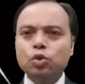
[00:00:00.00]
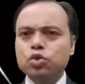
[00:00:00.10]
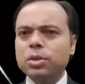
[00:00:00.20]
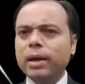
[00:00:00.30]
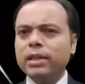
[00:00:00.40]

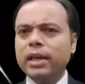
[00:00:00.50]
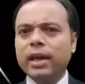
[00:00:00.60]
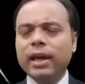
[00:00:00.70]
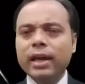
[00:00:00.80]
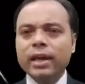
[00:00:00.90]
दूसरी बात
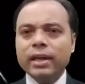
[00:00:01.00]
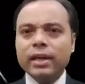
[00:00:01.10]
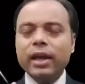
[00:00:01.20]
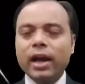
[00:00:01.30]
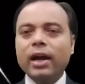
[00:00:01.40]
ये है
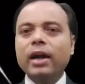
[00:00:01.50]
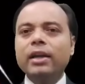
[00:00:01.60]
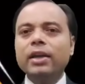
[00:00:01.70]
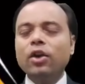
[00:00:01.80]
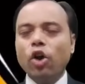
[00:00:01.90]
कि
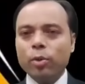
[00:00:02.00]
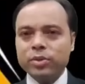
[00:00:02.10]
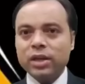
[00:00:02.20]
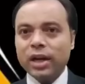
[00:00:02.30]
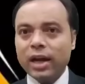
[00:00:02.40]
अगर ये
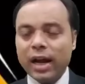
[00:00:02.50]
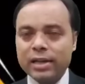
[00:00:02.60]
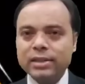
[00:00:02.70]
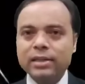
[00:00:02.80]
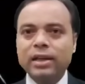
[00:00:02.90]
ऑप्शन अगर
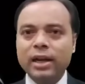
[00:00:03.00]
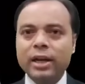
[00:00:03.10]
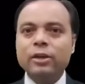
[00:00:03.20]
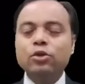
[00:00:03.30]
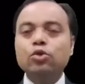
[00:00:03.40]
आ जाता
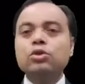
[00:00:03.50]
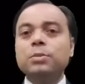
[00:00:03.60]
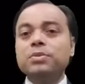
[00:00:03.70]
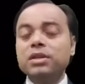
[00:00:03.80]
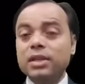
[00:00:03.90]
है तो
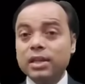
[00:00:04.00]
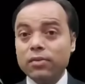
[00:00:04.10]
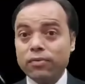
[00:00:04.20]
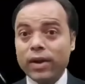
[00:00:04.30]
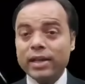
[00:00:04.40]
सबसे
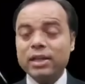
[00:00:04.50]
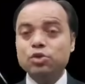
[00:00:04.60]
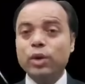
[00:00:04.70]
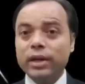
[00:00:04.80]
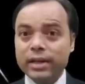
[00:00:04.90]
ज्यादा फायदा
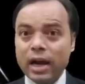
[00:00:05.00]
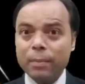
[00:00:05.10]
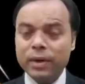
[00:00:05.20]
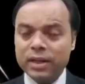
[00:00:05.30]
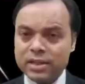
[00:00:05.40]
जो है यहां
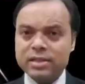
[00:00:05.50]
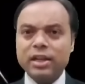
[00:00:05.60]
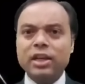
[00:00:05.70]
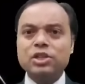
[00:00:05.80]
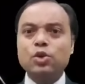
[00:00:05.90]
पर किस
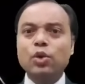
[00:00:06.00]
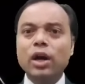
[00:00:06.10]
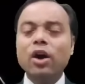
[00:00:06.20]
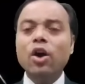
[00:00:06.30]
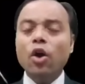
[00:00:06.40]
तरीके से
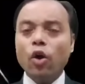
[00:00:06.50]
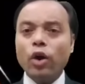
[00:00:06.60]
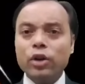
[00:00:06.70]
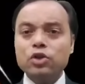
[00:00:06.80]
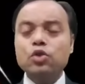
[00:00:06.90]
होगा
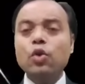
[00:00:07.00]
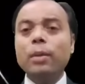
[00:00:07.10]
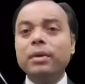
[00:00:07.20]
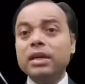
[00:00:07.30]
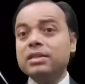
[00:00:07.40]
और इसको
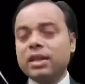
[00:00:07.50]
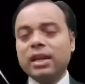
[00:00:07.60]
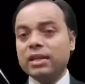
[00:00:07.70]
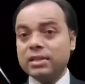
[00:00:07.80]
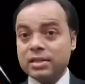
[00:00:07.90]
हम किस
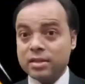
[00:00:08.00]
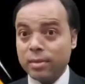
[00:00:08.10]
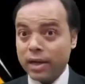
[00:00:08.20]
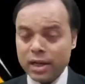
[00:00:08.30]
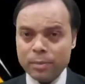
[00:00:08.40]
तरीके से
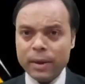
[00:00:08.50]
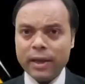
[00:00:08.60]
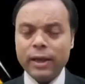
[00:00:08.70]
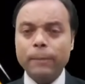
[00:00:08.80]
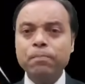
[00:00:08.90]
इस्तेमाल कर
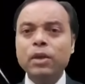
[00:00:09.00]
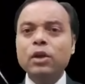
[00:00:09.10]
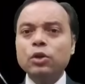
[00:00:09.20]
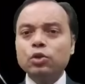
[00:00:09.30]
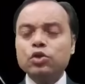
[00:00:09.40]
पाएंगे
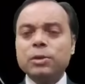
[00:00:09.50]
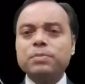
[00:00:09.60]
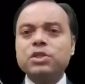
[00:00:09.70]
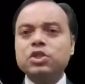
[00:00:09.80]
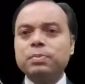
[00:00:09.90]
तो
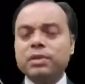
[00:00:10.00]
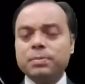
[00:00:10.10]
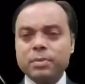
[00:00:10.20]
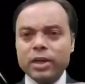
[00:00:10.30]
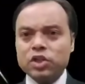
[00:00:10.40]
सबसे
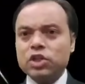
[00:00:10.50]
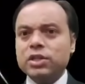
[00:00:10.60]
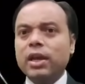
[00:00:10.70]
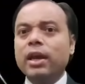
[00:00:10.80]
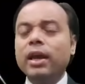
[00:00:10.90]
सबसे बड़ी
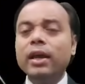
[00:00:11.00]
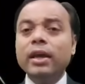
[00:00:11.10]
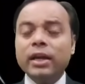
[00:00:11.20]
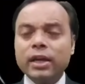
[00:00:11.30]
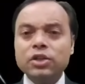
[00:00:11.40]
चीज ये है
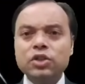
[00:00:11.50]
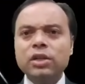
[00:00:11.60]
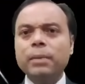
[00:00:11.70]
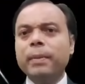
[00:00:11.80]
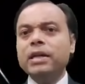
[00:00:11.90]
कि
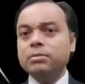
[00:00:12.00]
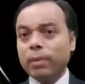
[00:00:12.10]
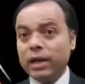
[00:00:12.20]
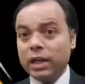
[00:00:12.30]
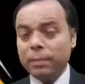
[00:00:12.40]
जिनके पास
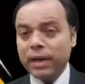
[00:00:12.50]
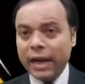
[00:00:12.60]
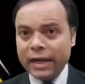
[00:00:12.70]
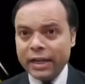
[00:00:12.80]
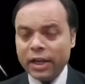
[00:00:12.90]
मल्टीपल
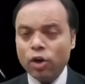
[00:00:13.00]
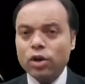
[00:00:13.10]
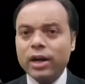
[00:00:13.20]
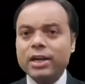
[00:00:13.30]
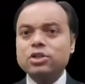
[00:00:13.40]
आईडी हैं
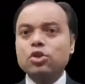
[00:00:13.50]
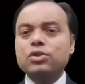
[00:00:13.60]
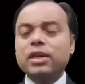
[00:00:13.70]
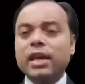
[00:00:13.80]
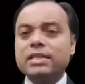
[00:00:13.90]
और खास
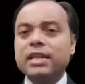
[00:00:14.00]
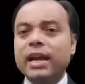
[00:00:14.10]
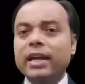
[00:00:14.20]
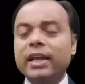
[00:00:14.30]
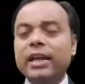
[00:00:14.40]
तौर से ऐसी
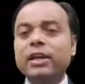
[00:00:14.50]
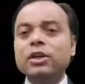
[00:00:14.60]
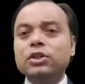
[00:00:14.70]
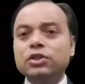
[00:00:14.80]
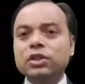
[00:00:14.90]
आईडी हैं
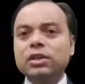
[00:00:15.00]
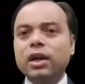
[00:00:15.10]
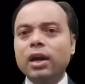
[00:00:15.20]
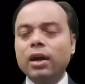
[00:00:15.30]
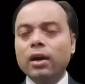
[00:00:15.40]

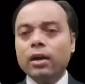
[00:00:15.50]
जिनका